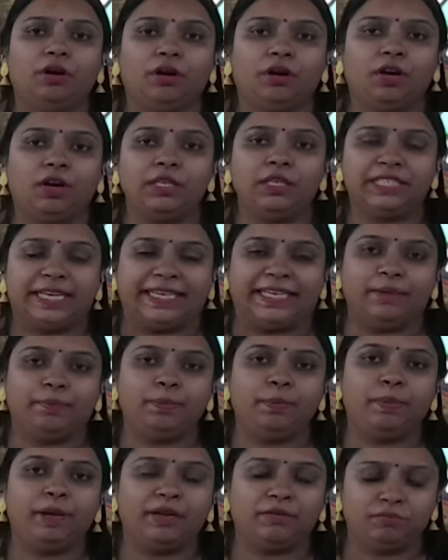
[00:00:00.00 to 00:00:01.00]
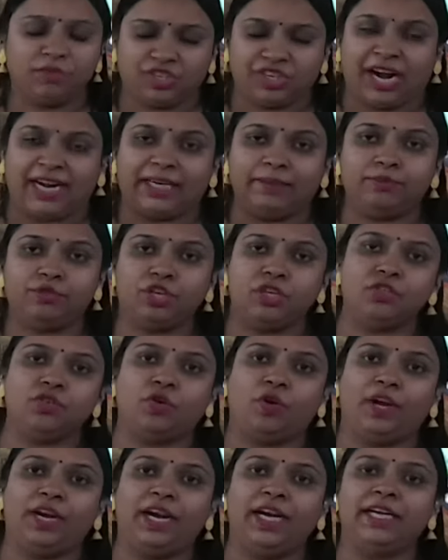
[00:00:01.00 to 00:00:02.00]
ఒక సెటప్ మనం స్టార్టప్
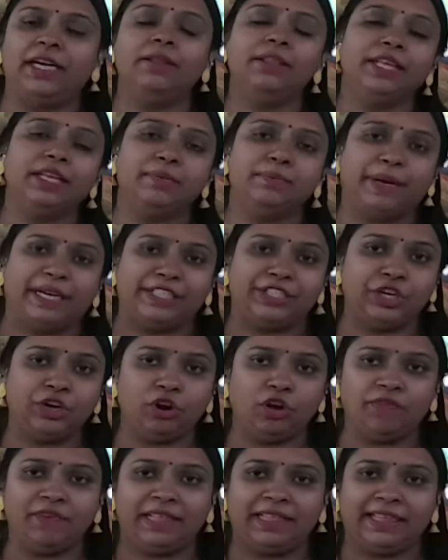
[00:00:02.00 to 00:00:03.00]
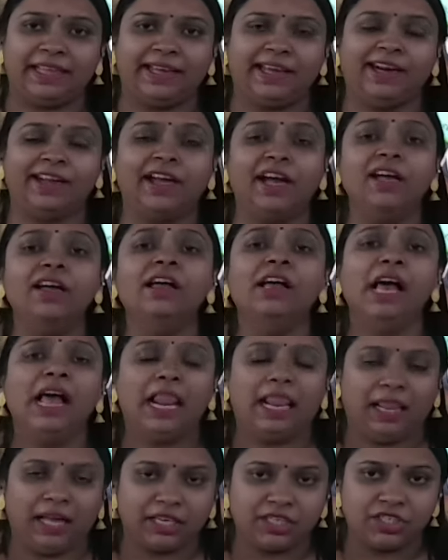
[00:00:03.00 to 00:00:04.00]
చేసుకోవాలి అంటే దీని బడ్జెట్లోకి వెళ్తే కనుక
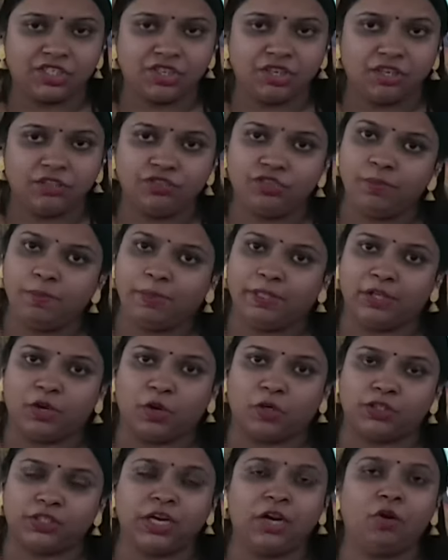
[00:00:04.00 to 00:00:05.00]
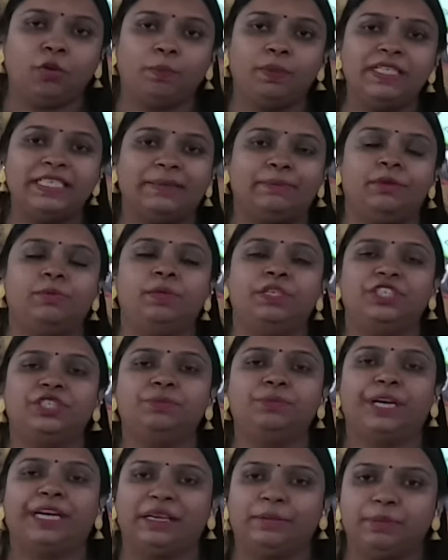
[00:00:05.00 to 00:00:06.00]
లక్ష నుంచి పది లక్షల లోపల
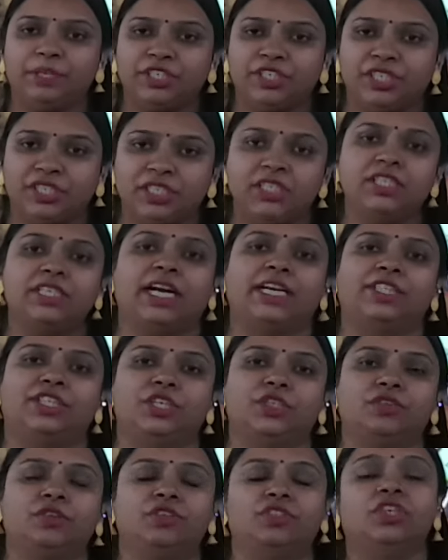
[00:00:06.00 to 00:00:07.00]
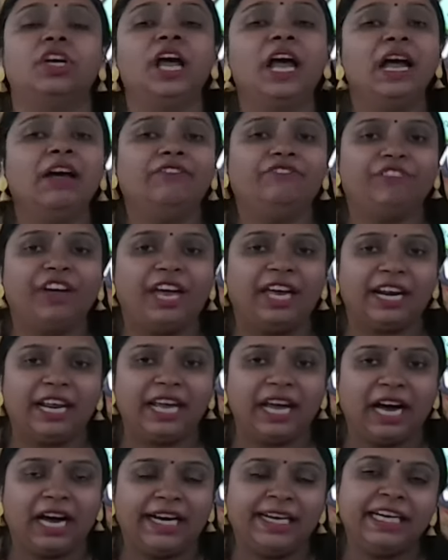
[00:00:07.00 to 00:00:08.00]
సబ్లిమేషన్ ప్రింటింగ్ బిజినెస్ని స్టార్ట్ చేసుకోవచ్చు వేరే
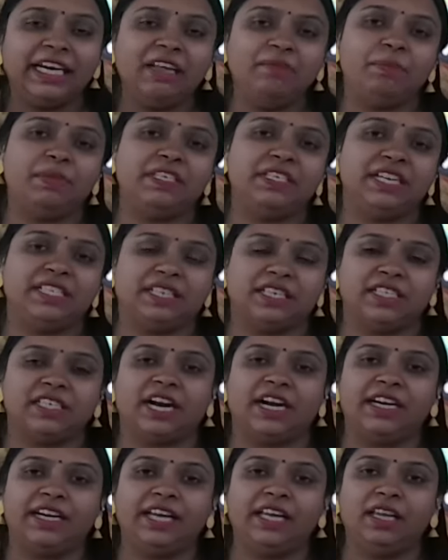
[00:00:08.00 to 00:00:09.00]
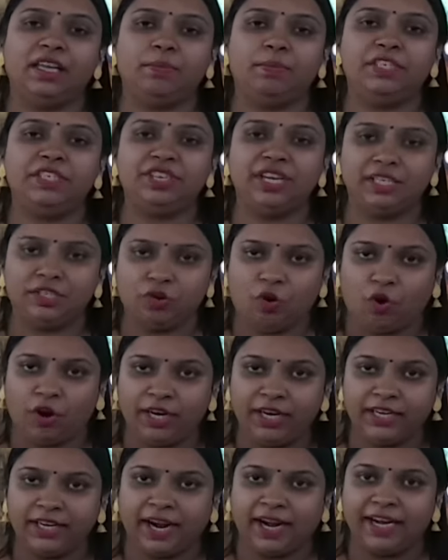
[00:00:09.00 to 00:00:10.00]
అన్ని బిజినెసెస్ కంటే ఈ బిజినెస్
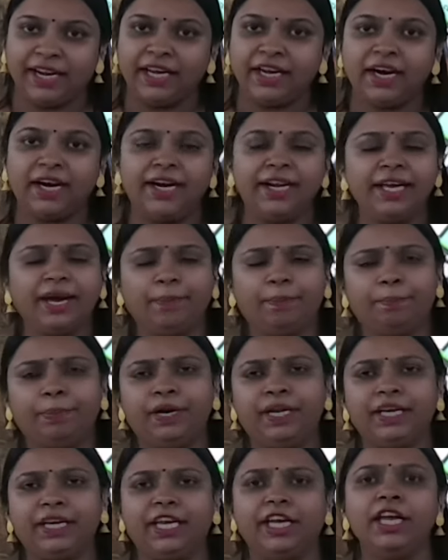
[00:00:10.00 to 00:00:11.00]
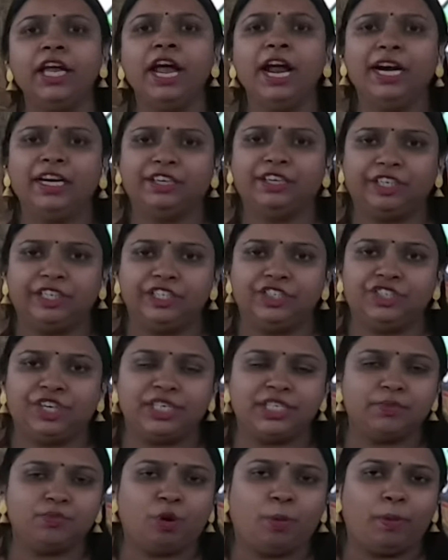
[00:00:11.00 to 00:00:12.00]
ఒకటి రన్నింగ్ అండి ఎప్పటికీ
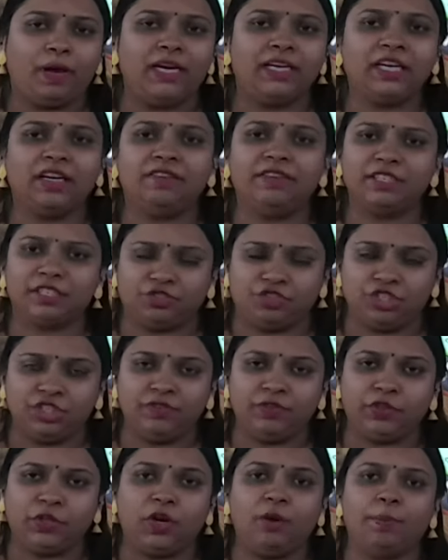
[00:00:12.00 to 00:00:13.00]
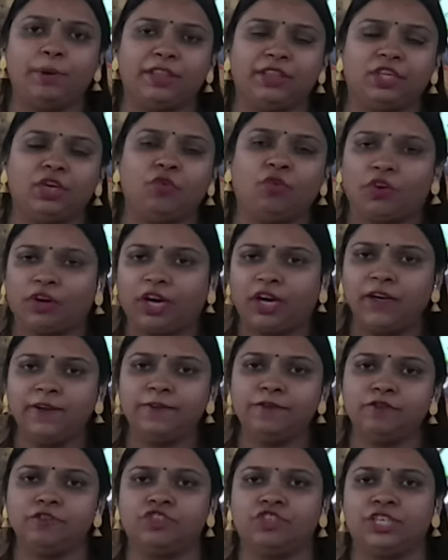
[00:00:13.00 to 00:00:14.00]
టీషర్ట్స్ మొబైల్ కవర్స్ జీవితంలో ప్రతి ఒక్కరు
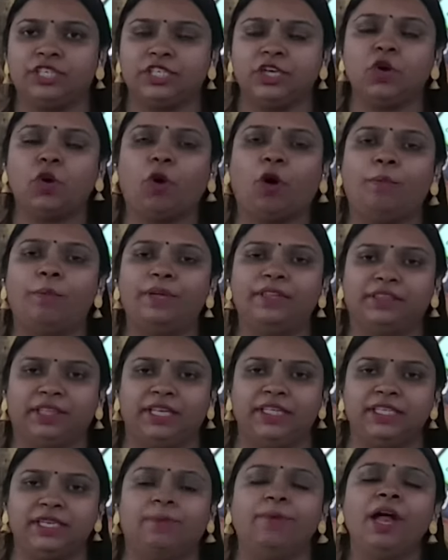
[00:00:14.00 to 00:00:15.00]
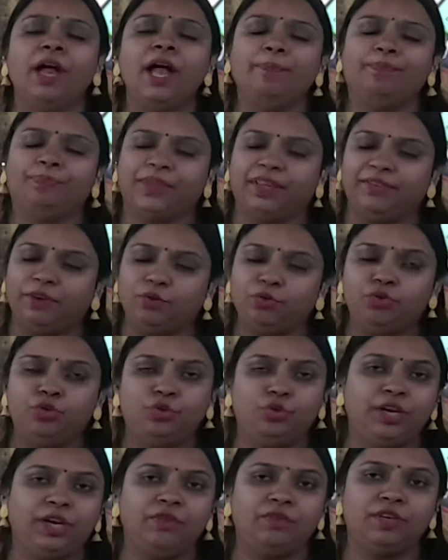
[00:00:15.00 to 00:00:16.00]
యూజ్ చేసే కామన్ థింగ్స్ ఇవి
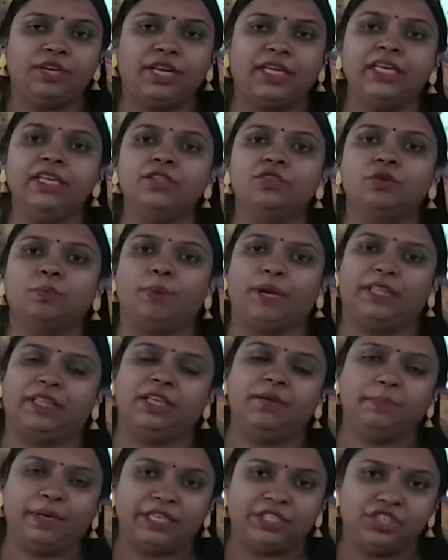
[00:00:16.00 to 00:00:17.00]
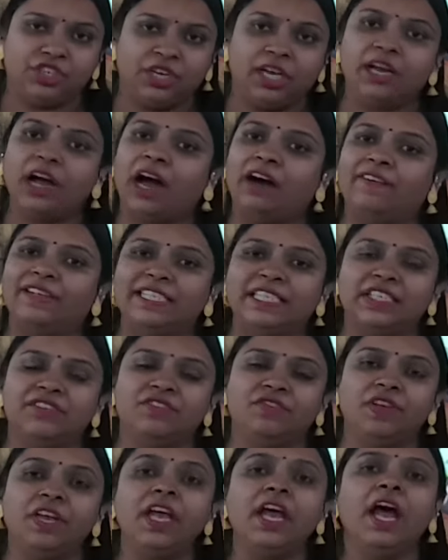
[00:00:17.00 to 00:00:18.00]
ఉంటూనే ఉంటాయి సో ప్రతి మనిషికి
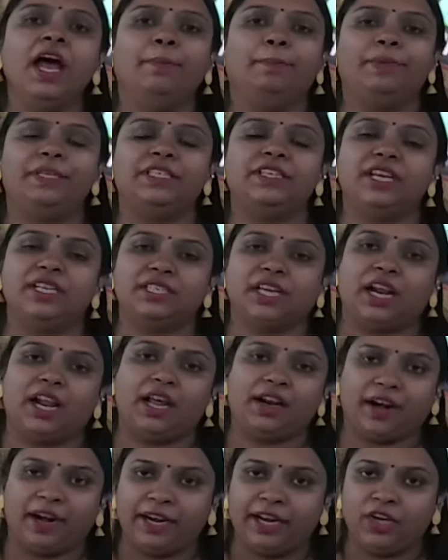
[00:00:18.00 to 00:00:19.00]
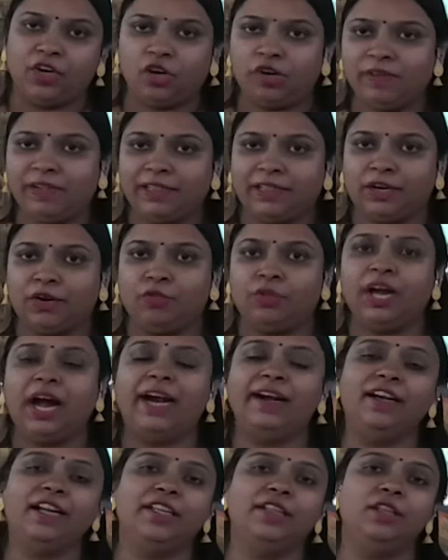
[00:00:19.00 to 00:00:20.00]
కావాల్సినవి బిజినెస్ అలా రన్నింగ్లోకి వెళ్తుంది
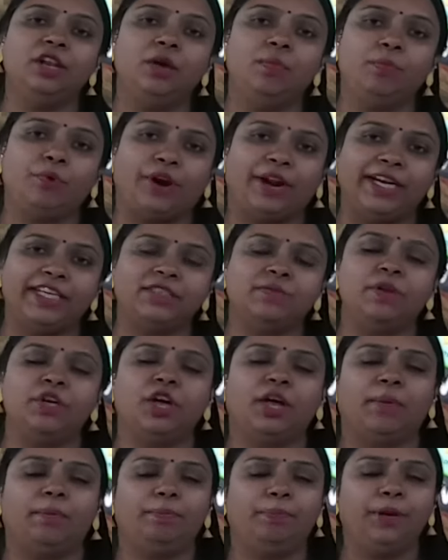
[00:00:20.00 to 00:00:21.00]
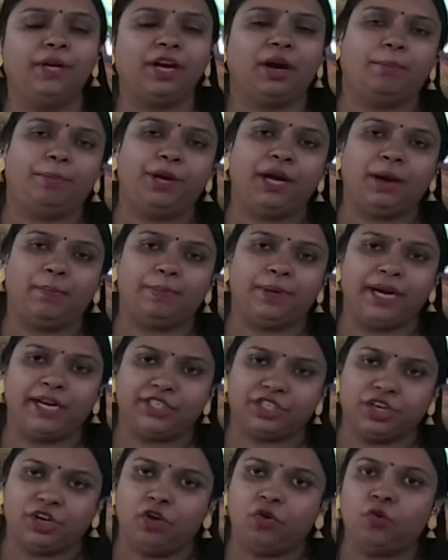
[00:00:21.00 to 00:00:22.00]
అండ్ ఇందులో ప్రొడక్ట్స్ మీకు ఎప్పటికప్పుడు
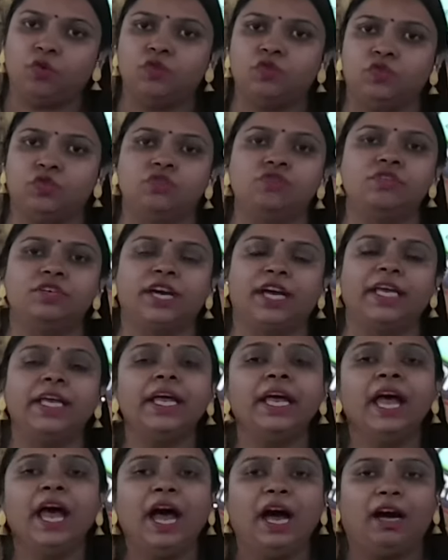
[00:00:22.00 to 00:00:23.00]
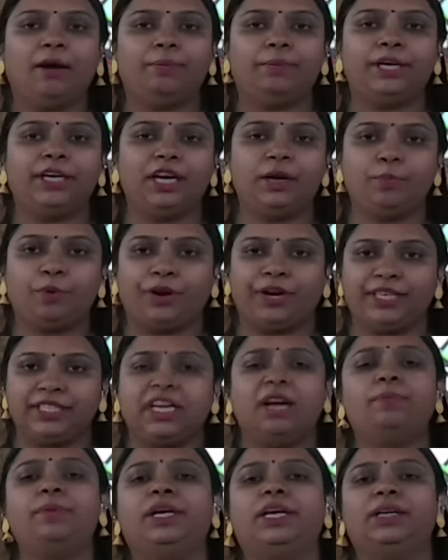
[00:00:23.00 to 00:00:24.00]
అప్డేషన్లోకి వస్తూ ఉంటాయి అప్డేటెడ్ ప్రొడక్ట్స్
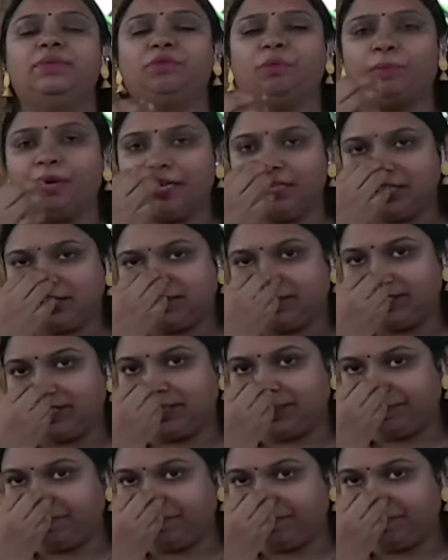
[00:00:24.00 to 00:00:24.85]
అప్డేటెడ్ మొబైల్ కవర్స్